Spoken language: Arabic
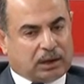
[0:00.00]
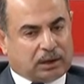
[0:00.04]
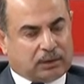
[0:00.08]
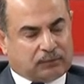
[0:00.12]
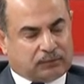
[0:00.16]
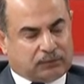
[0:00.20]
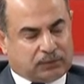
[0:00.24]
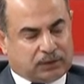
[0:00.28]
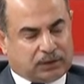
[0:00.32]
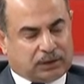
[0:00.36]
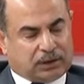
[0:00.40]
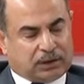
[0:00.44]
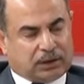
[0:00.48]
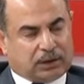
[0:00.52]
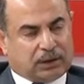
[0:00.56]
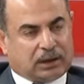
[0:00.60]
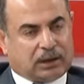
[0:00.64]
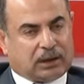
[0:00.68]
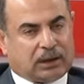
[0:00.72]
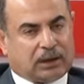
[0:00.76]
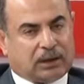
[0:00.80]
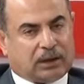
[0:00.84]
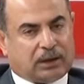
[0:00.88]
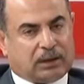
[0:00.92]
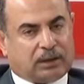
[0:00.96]
في
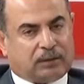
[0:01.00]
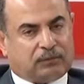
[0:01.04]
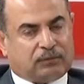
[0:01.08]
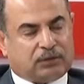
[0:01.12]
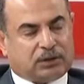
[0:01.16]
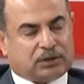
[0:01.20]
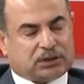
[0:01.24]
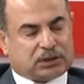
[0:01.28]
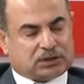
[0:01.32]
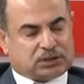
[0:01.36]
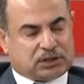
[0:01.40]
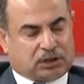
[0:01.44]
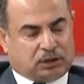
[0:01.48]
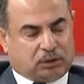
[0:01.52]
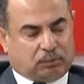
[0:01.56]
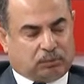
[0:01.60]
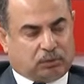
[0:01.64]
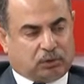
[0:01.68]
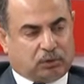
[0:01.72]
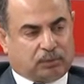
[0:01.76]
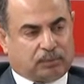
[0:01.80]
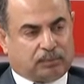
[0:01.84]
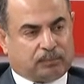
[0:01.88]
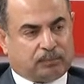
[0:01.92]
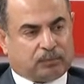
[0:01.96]
آه، في
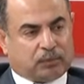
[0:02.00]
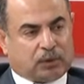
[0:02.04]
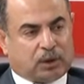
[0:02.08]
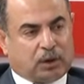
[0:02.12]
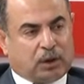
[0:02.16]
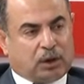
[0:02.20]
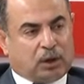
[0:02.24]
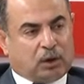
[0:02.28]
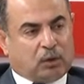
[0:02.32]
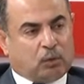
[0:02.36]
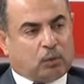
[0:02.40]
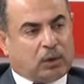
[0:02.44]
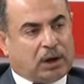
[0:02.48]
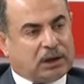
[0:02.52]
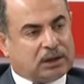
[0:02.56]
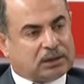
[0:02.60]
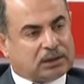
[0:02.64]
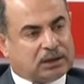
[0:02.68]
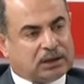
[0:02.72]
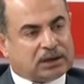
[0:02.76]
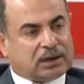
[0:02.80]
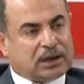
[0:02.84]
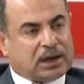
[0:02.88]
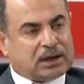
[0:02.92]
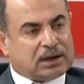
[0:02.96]
تجاربهم نعم.
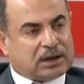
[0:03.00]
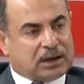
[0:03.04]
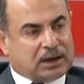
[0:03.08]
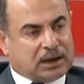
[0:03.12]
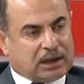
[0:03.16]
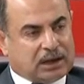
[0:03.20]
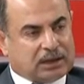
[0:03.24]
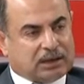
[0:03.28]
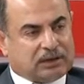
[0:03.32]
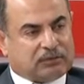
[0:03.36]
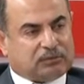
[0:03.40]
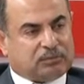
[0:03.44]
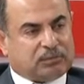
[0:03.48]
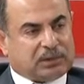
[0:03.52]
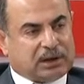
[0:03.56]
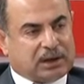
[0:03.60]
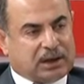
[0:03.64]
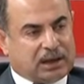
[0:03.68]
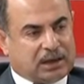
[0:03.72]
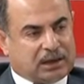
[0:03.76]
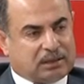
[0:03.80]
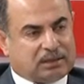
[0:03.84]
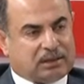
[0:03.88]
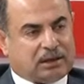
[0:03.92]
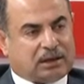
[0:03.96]
وايضا كان الهدف من
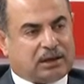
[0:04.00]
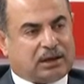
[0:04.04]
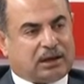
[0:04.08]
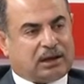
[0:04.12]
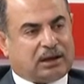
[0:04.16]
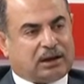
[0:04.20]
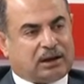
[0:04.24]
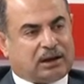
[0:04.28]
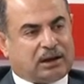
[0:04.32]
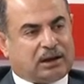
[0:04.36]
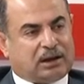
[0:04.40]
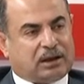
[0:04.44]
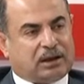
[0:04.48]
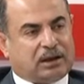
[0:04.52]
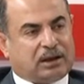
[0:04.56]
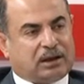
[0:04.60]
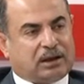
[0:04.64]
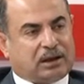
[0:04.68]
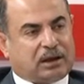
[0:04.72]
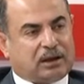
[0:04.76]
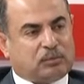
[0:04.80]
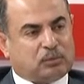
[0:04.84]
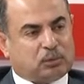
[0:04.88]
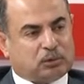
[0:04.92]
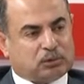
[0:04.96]
هذا
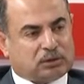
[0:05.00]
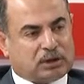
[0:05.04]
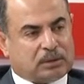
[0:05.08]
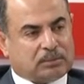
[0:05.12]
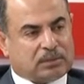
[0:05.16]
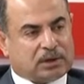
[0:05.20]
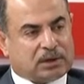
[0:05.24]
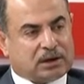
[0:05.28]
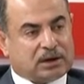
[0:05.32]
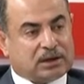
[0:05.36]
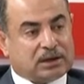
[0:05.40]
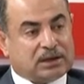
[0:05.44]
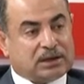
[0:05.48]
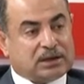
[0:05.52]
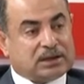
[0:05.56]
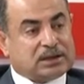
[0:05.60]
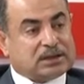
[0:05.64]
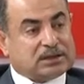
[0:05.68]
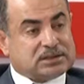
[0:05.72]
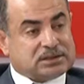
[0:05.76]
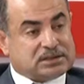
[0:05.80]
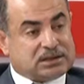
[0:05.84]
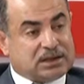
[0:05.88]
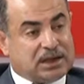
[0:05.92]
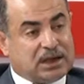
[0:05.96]
المؤتمر
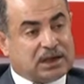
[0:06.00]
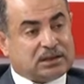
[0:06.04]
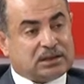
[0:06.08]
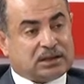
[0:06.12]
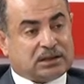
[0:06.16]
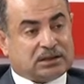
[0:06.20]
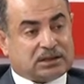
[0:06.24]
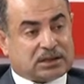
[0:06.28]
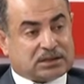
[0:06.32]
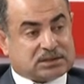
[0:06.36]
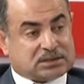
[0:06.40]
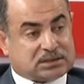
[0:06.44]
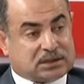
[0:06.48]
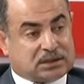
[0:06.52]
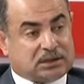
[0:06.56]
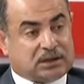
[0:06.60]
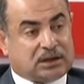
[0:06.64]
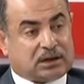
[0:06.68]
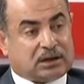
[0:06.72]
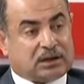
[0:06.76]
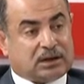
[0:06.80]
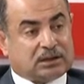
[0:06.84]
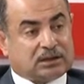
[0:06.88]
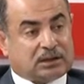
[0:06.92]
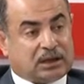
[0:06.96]
زياده
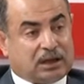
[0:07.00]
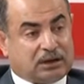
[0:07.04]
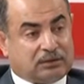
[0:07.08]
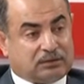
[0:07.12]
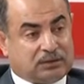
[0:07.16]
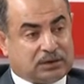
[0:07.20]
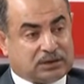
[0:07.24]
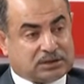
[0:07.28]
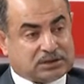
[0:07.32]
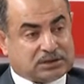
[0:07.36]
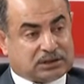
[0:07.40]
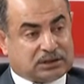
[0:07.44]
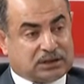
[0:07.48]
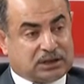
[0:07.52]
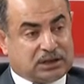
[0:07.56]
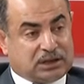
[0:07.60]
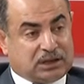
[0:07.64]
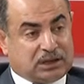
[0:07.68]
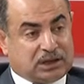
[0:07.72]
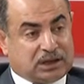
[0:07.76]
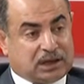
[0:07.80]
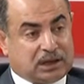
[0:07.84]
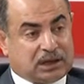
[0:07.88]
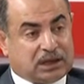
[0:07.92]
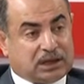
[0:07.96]
الصادرات
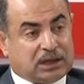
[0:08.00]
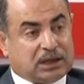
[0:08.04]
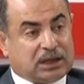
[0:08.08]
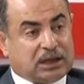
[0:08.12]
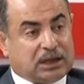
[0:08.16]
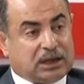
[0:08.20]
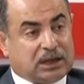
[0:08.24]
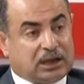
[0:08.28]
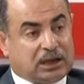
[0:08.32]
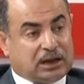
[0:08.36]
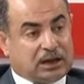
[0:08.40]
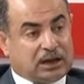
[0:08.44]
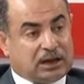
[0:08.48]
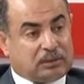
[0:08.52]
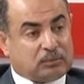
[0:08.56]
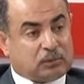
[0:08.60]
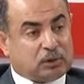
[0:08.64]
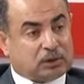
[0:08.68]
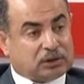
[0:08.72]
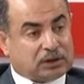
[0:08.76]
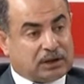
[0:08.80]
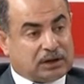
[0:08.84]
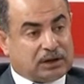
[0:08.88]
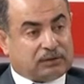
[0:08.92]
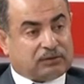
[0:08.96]
الفلسطينيه الى
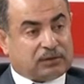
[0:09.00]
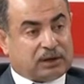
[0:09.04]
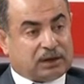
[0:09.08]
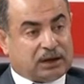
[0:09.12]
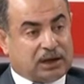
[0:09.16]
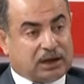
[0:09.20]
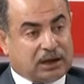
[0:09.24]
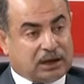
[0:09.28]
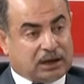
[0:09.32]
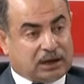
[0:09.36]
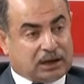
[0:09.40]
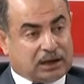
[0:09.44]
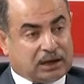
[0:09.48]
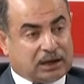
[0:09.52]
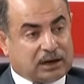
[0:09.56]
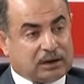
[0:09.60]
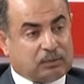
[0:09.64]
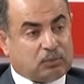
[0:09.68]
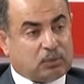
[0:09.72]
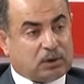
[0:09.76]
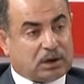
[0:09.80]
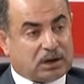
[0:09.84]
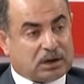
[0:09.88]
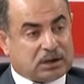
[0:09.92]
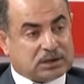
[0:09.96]
مختلف انحاء
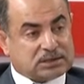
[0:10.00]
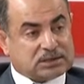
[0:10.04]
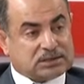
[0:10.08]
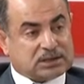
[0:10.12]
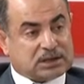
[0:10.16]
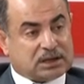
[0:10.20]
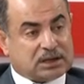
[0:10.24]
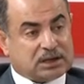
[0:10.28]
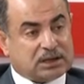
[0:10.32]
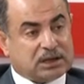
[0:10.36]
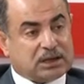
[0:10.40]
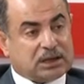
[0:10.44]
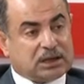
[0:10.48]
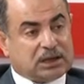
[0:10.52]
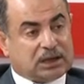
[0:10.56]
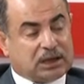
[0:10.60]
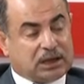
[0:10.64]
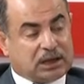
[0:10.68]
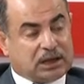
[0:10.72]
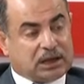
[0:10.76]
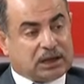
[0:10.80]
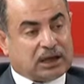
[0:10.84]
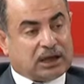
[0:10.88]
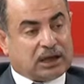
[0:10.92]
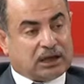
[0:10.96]
العالم وخاصه
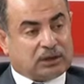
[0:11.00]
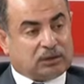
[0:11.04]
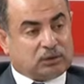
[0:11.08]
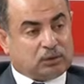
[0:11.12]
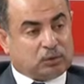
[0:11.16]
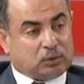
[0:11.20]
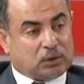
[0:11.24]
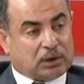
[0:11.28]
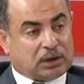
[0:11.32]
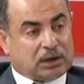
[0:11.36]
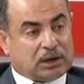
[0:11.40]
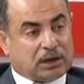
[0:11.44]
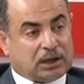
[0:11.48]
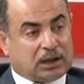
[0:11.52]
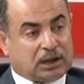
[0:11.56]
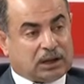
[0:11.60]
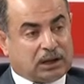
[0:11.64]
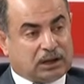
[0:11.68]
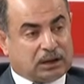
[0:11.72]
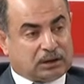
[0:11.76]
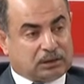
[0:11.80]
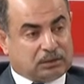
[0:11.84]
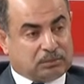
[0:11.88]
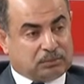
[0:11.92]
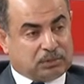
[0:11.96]
الى الدول
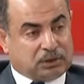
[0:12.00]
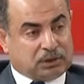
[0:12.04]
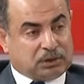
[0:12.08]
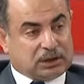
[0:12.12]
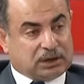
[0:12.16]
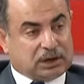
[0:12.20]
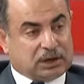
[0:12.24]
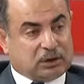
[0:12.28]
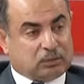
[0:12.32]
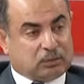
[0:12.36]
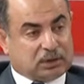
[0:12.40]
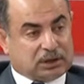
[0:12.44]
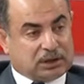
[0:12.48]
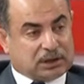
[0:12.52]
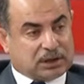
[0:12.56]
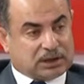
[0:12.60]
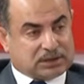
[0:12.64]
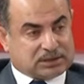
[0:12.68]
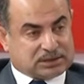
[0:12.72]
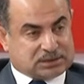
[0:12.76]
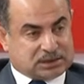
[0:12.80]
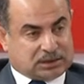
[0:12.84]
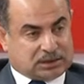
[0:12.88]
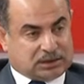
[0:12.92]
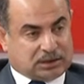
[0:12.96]
العربيه
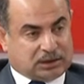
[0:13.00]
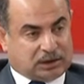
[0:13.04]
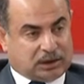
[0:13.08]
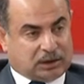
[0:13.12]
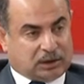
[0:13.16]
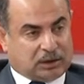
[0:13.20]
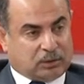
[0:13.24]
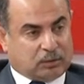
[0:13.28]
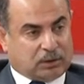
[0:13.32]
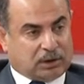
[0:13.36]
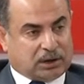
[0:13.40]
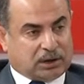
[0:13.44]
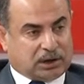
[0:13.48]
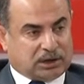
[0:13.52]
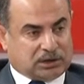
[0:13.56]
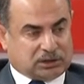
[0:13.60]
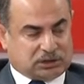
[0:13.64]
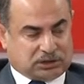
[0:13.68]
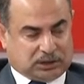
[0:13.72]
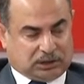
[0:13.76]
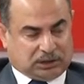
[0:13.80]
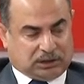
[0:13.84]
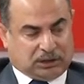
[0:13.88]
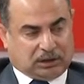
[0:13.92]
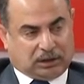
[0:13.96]
والصديقه
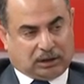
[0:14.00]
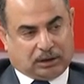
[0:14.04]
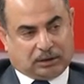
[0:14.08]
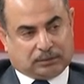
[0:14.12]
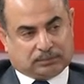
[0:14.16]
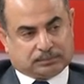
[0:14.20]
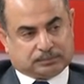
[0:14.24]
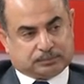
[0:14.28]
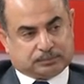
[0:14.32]
والشقيقه